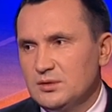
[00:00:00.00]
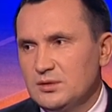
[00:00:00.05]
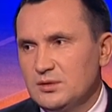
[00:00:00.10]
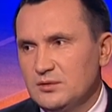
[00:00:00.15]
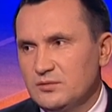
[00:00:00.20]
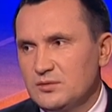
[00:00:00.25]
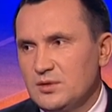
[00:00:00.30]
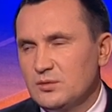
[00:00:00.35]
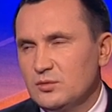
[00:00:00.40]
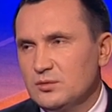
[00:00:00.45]
И
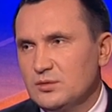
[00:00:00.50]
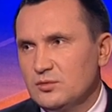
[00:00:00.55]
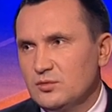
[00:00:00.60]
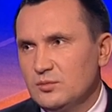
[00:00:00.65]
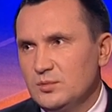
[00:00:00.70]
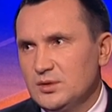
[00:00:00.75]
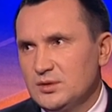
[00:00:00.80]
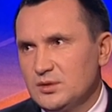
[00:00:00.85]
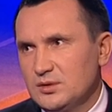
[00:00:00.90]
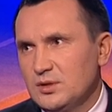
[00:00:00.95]
второй
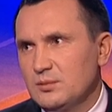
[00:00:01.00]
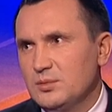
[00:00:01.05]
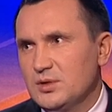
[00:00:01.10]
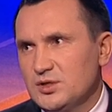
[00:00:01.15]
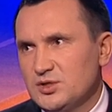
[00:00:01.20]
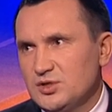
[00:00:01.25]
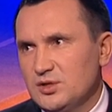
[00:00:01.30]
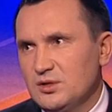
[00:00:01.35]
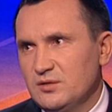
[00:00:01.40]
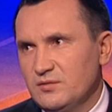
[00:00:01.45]
документ – это
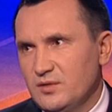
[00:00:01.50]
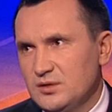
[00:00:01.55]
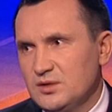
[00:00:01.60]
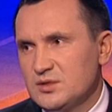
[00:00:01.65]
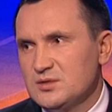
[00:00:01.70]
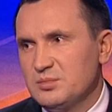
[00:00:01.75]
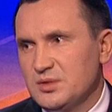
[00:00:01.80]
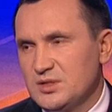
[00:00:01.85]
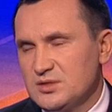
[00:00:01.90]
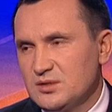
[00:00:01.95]
обращение в
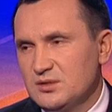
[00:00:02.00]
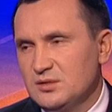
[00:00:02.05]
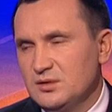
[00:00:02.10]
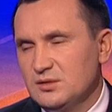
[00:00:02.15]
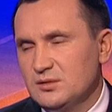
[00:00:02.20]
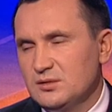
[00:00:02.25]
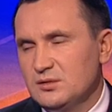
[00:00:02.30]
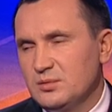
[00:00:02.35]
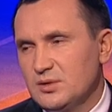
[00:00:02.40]
адрес президента,